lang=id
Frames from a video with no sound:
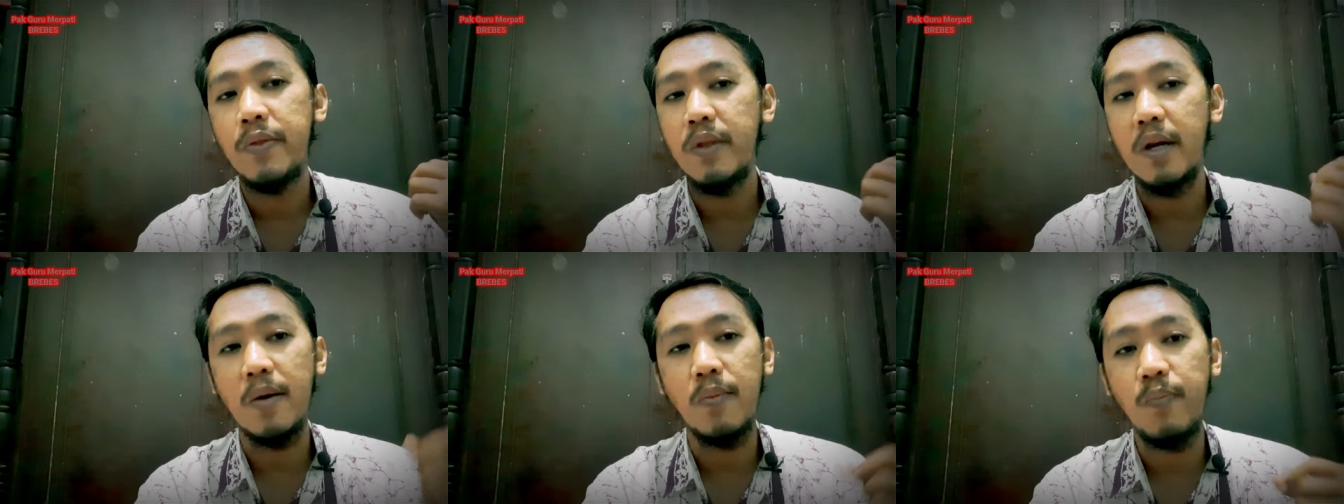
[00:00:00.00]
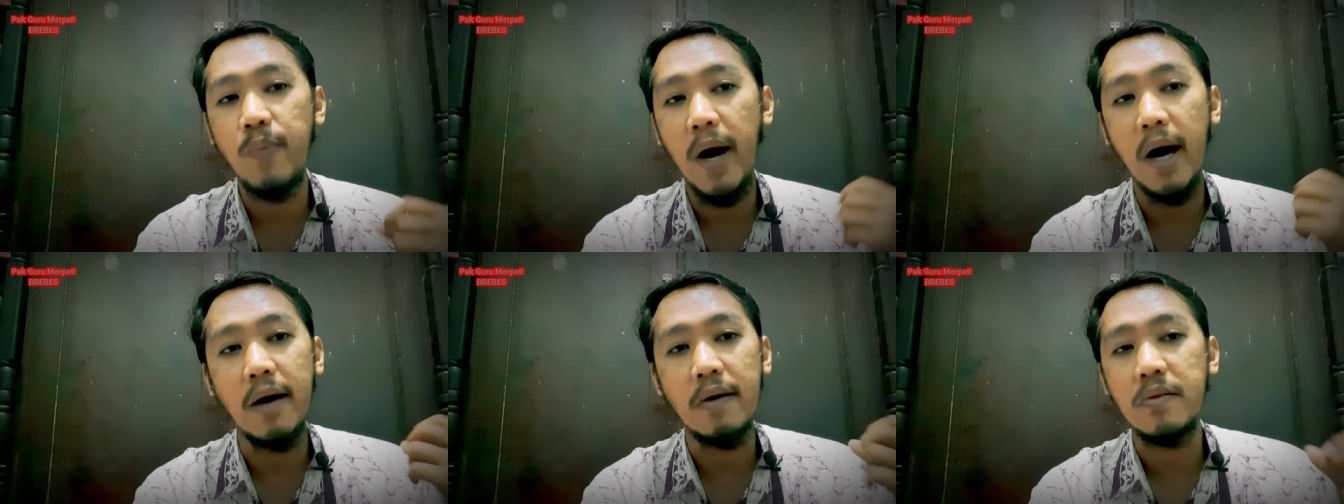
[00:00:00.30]

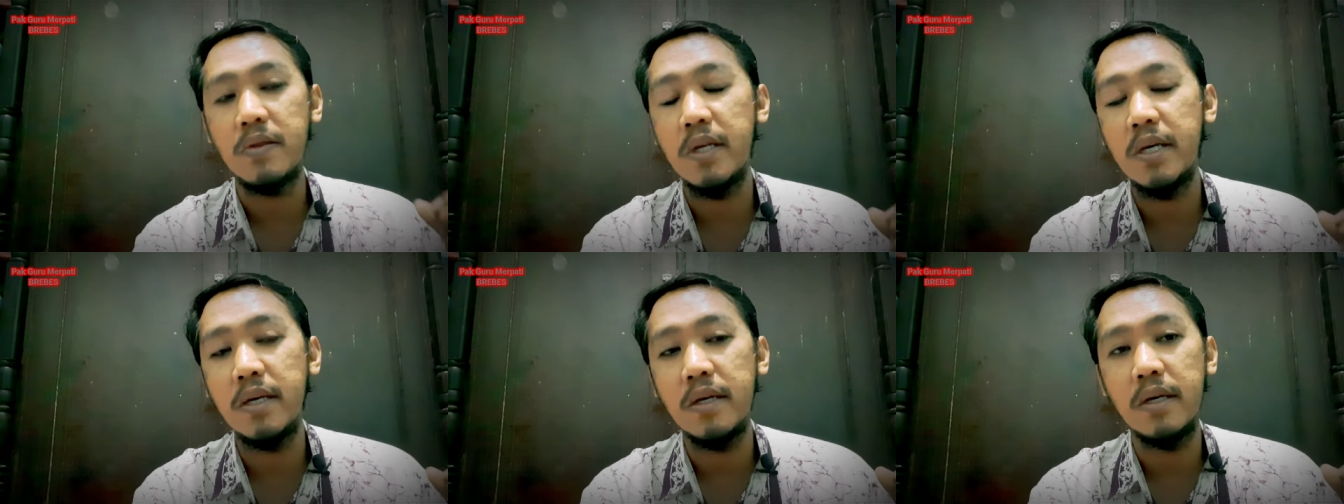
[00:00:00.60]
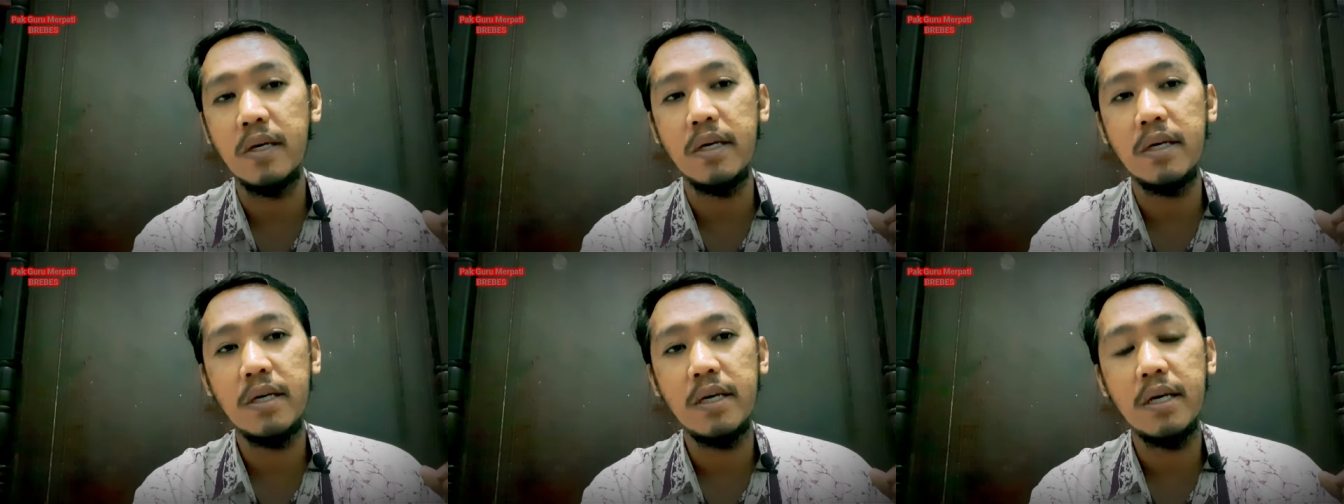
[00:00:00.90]
terbang
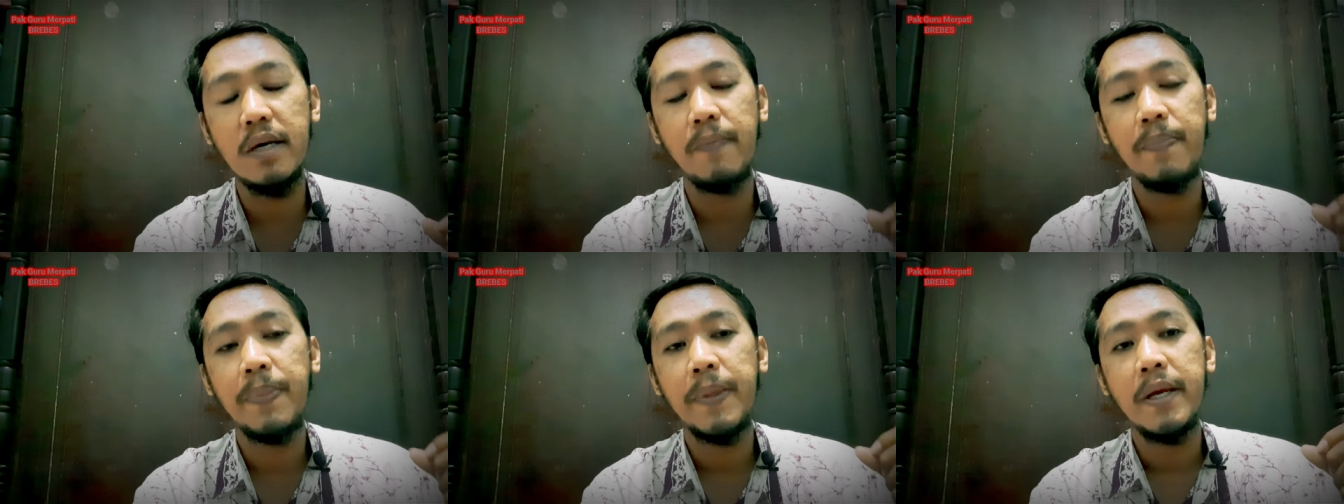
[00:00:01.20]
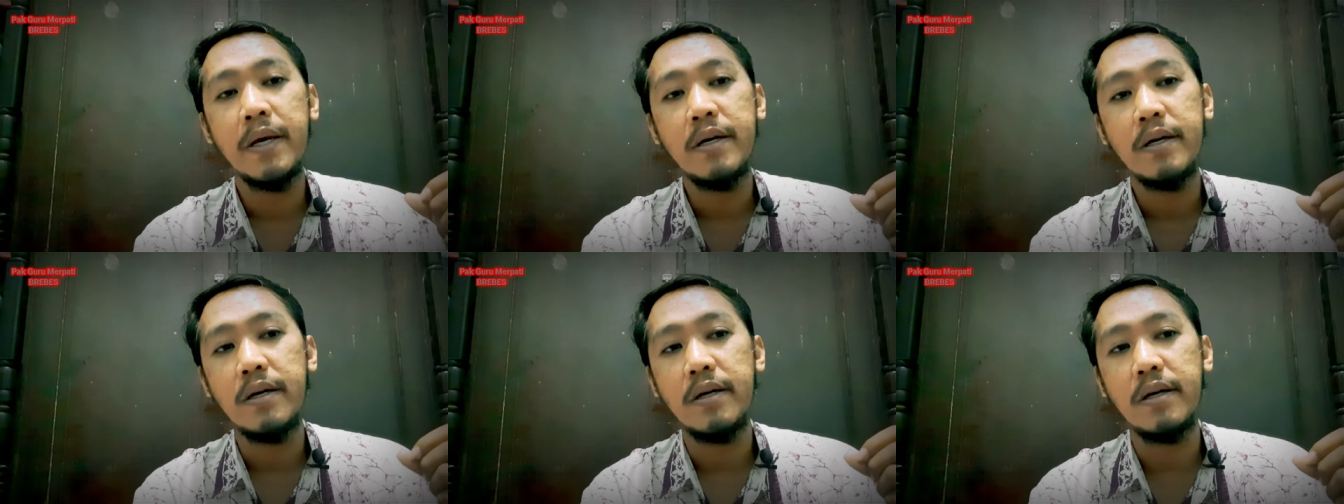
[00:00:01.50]
tinggi
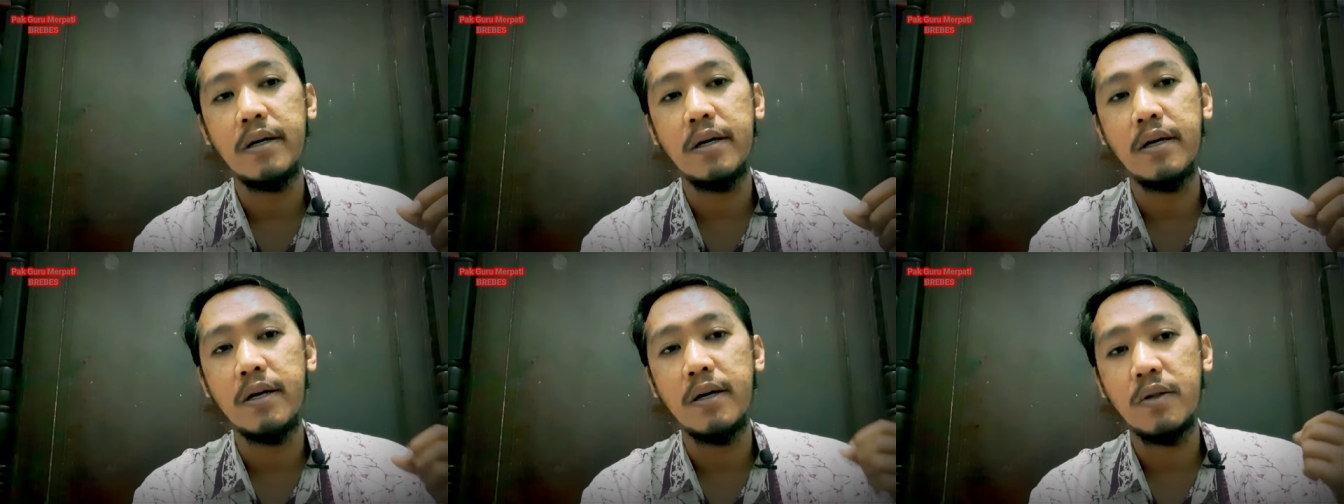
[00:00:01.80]
e,